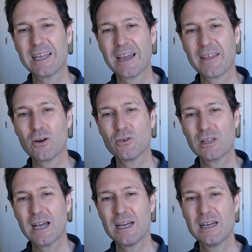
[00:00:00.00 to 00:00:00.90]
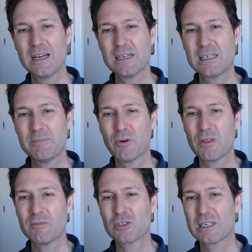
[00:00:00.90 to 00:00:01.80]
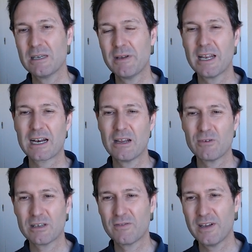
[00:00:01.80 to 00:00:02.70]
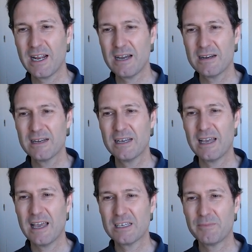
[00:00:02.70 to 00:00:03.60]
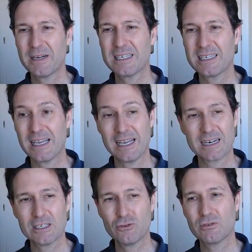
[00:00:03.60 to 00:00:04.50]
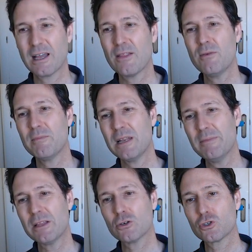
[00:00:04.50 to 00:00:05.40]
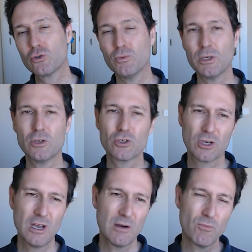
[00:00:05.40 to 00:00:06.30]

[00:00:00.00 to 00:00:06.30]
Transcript: de cada gota si podemos asimilarla a una esfera, exprese el resultado en milímetros cúbicos.